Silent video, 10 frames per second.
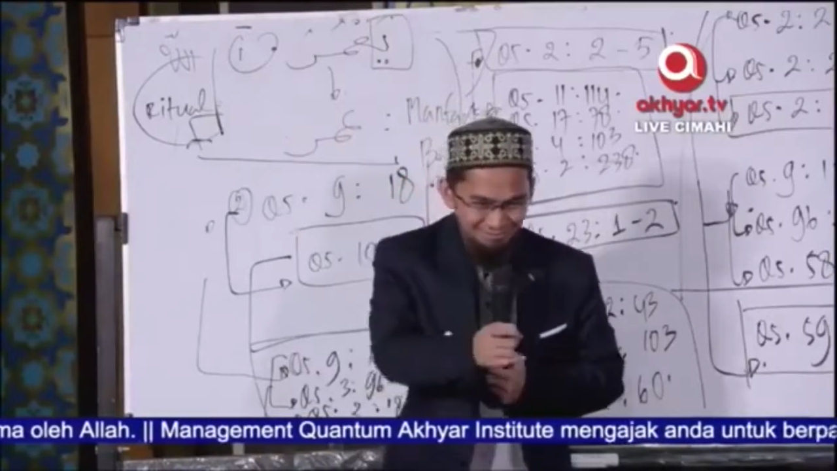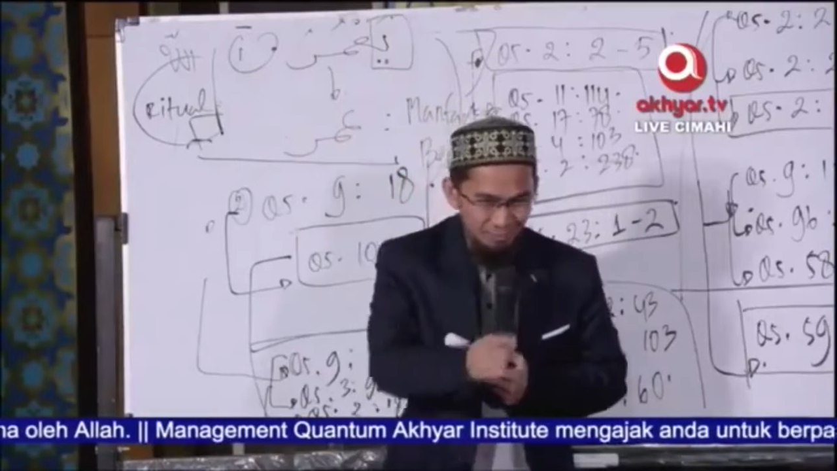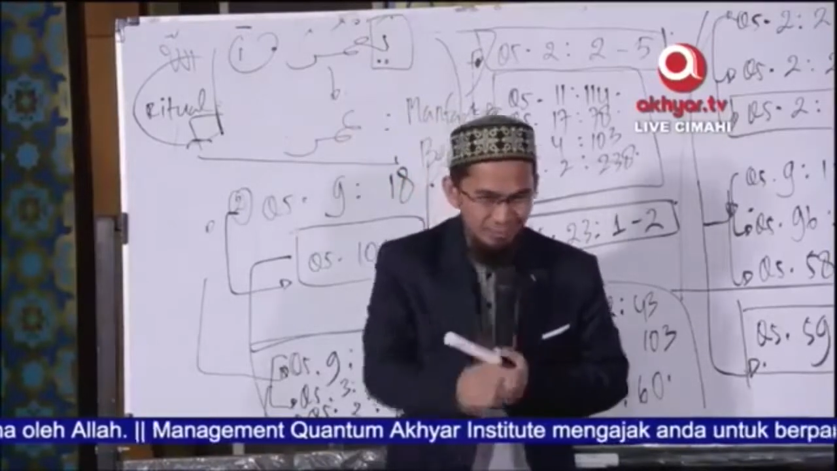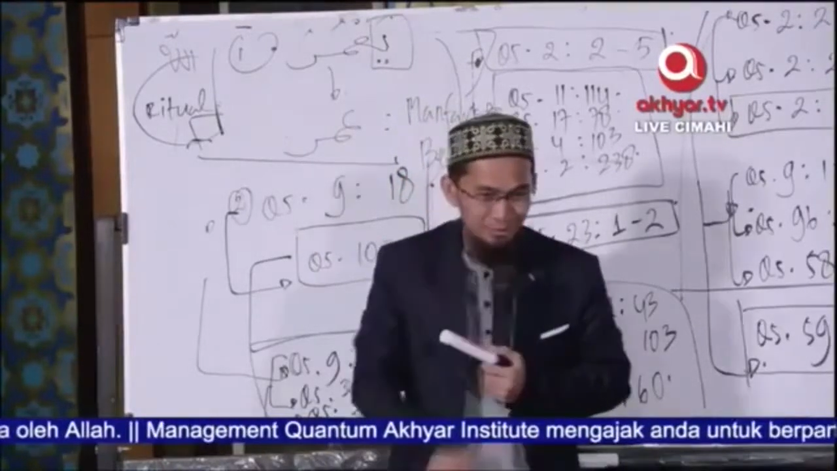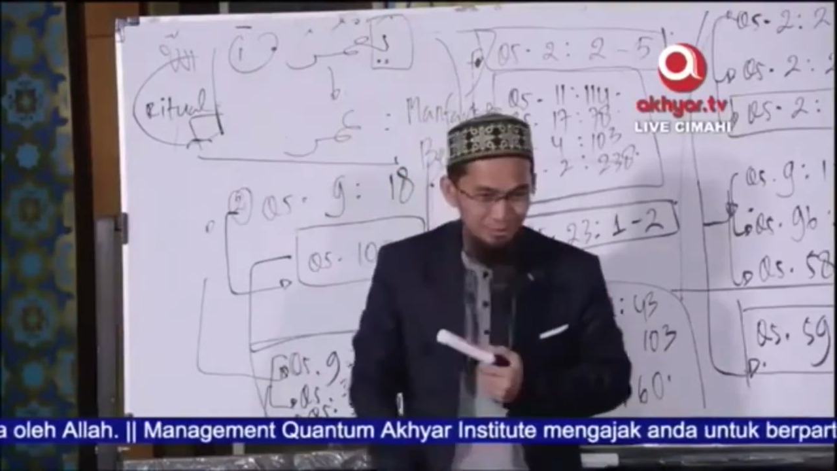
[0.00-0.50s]

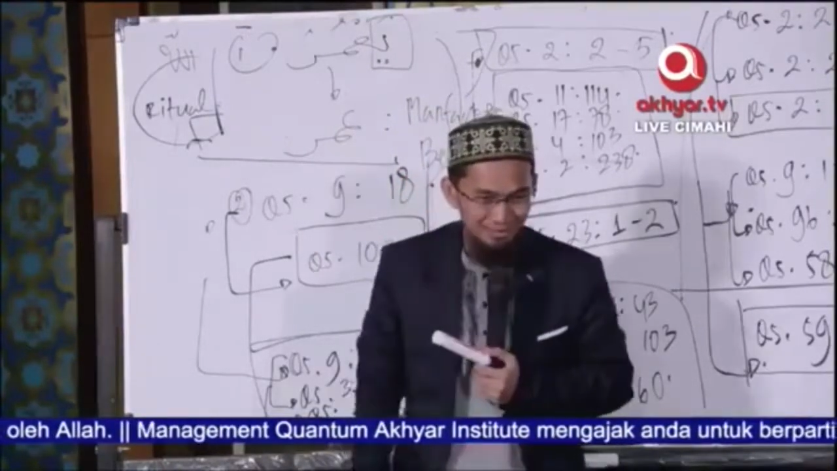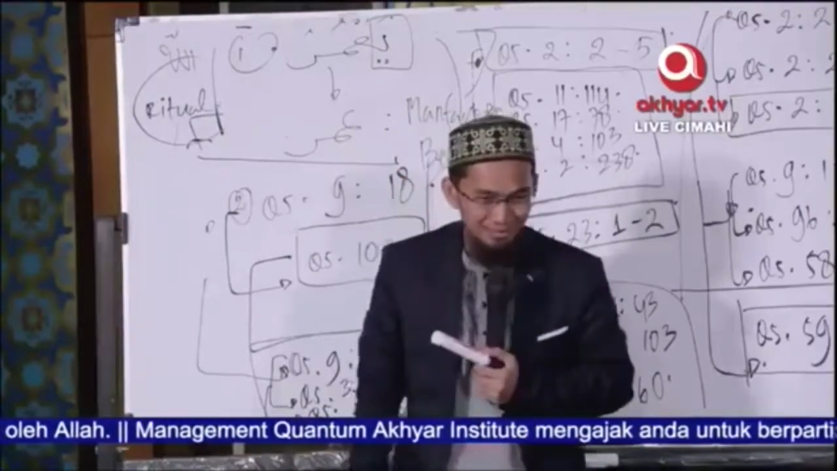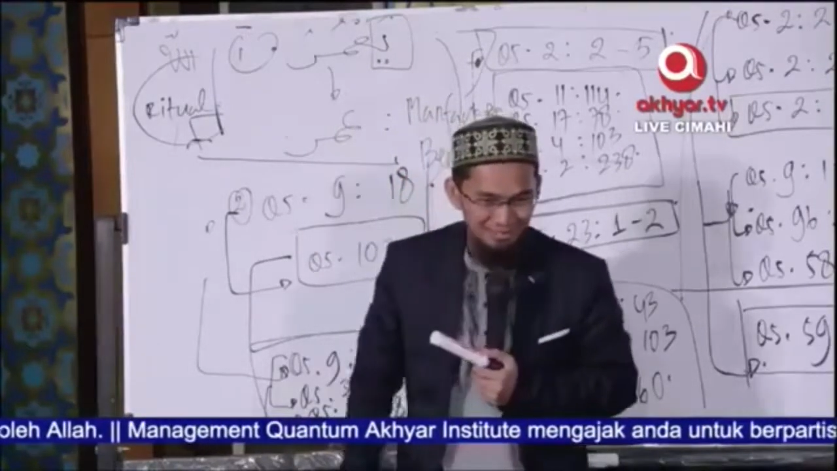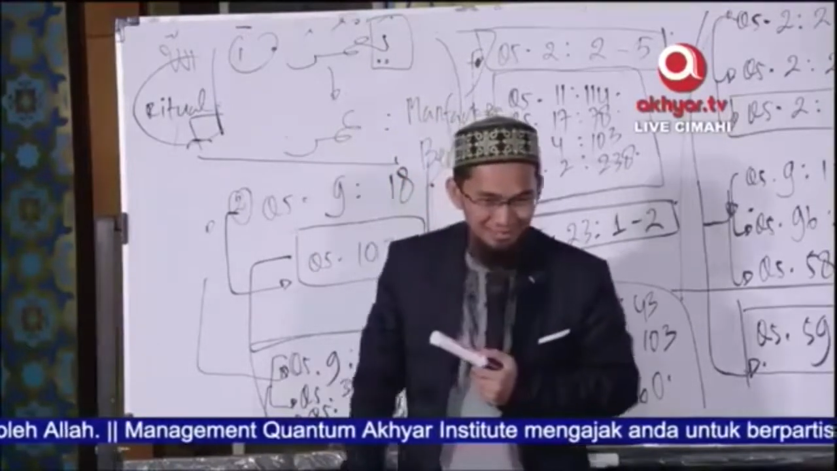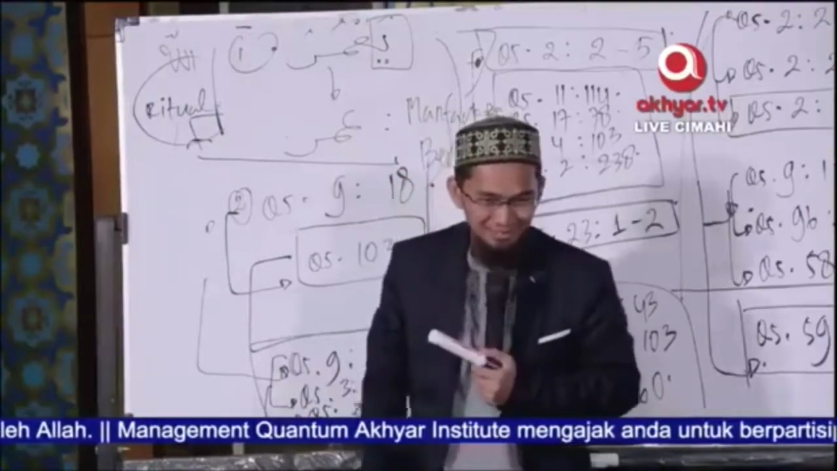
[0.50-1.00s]
Nama siapa?
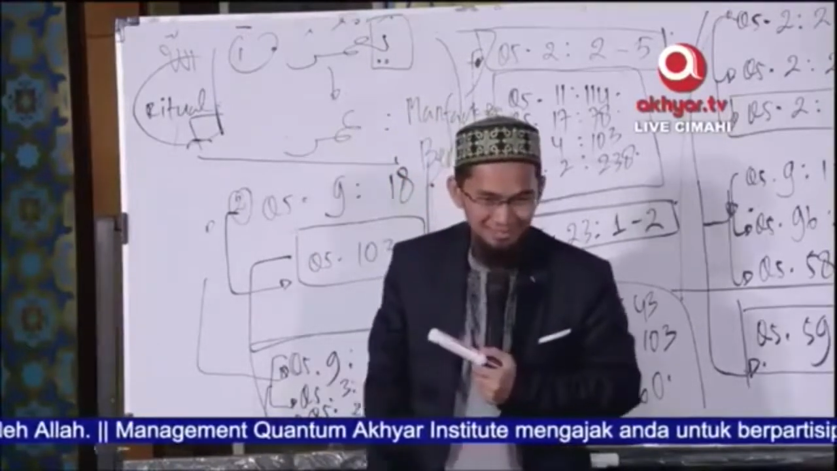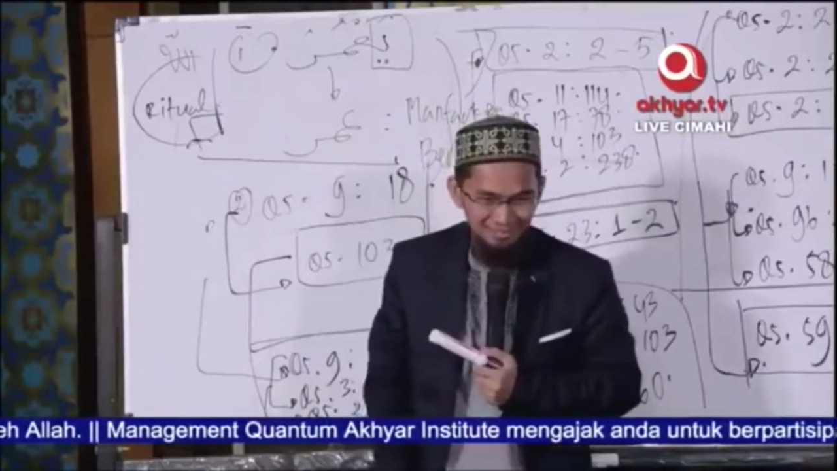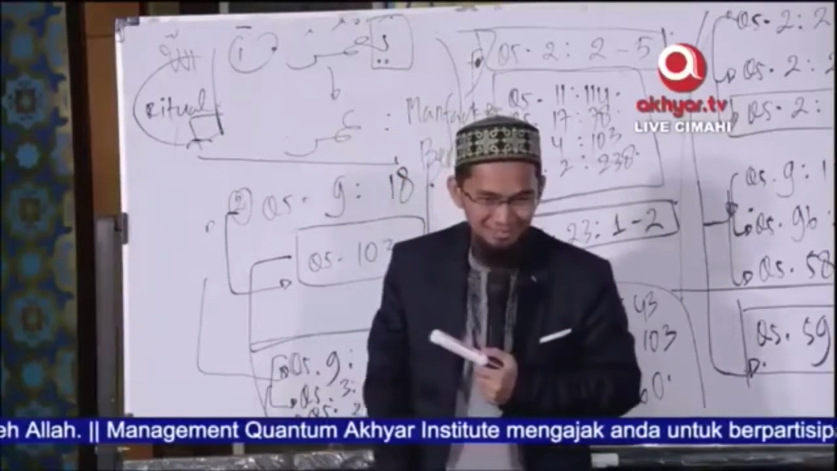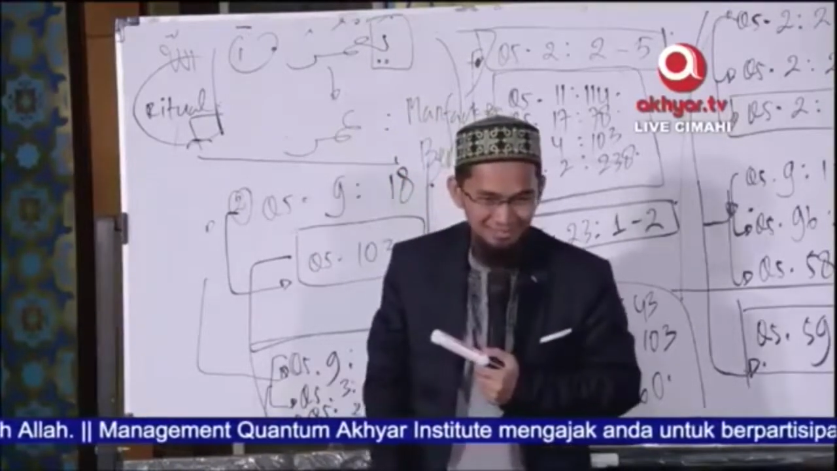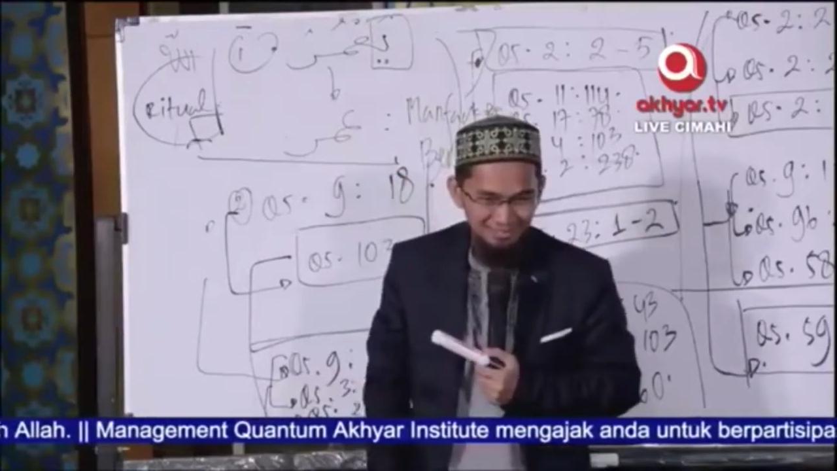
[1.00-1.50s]

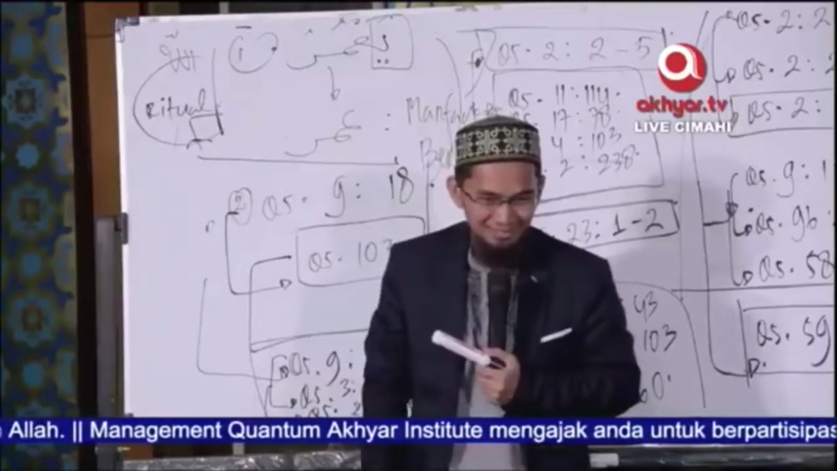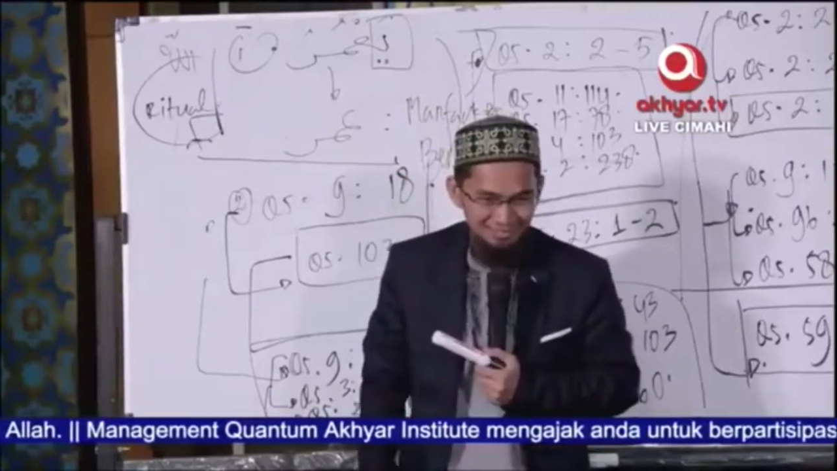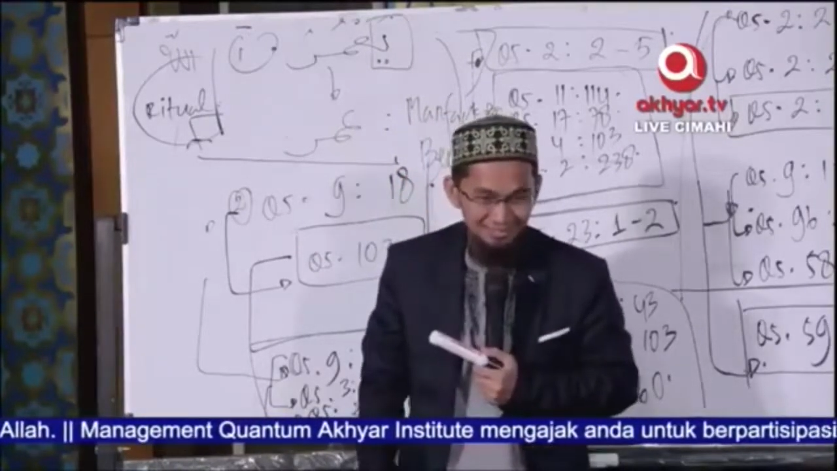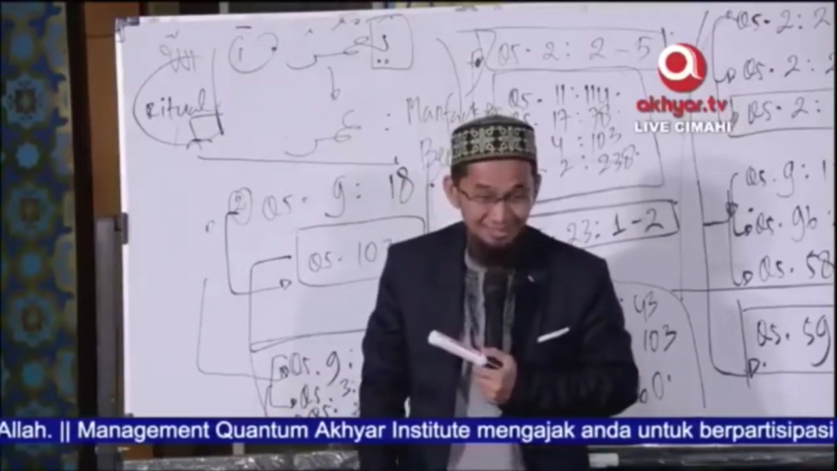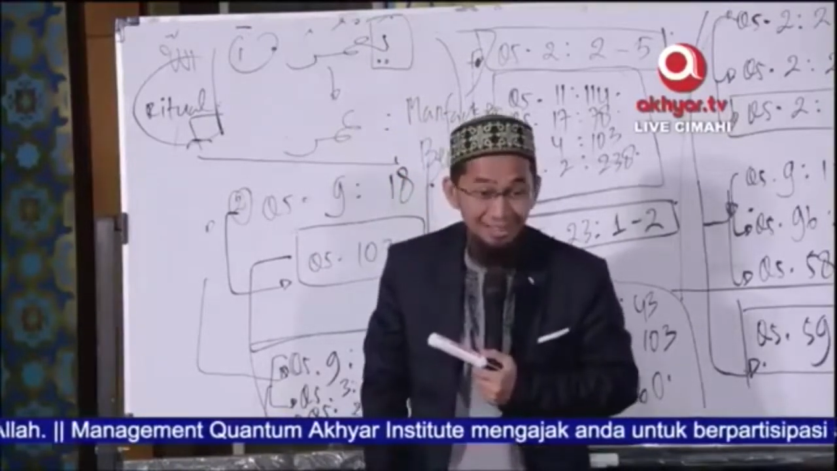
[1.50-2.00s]

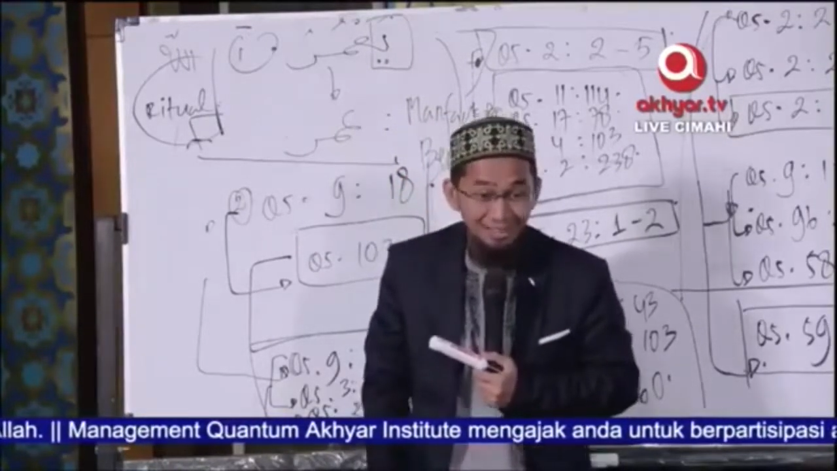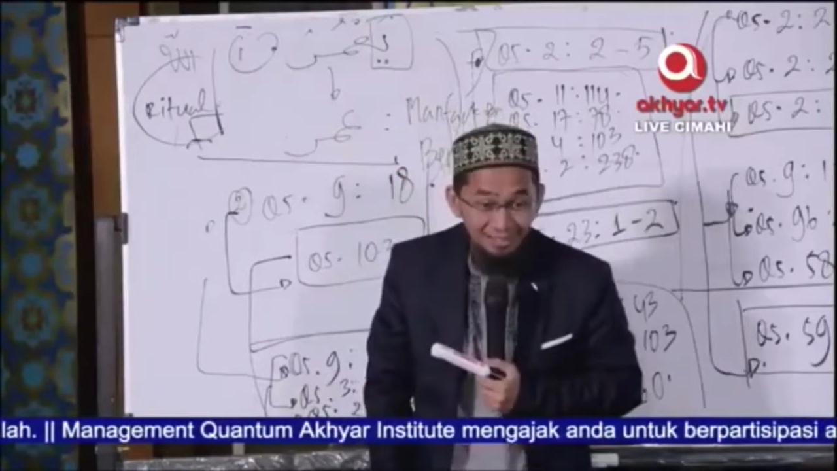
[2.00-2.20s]
Ya.